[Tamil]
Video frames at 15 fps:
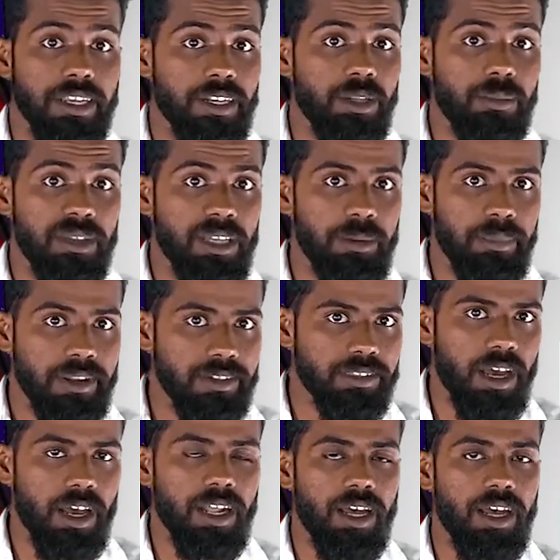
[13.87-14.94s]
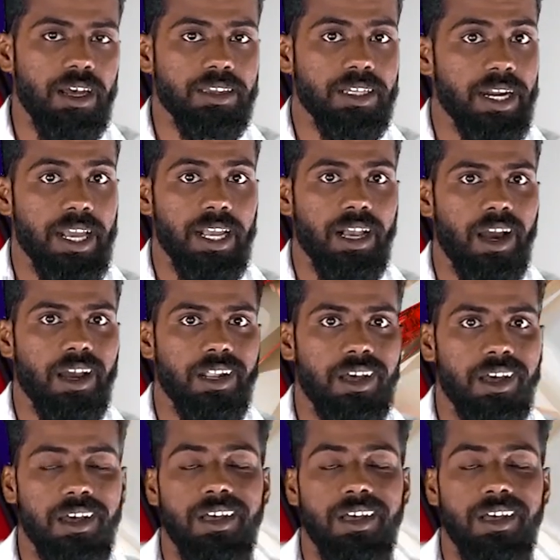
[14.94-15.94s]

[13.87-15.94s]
இன்னும் இந்த மின்சார தடைக்கான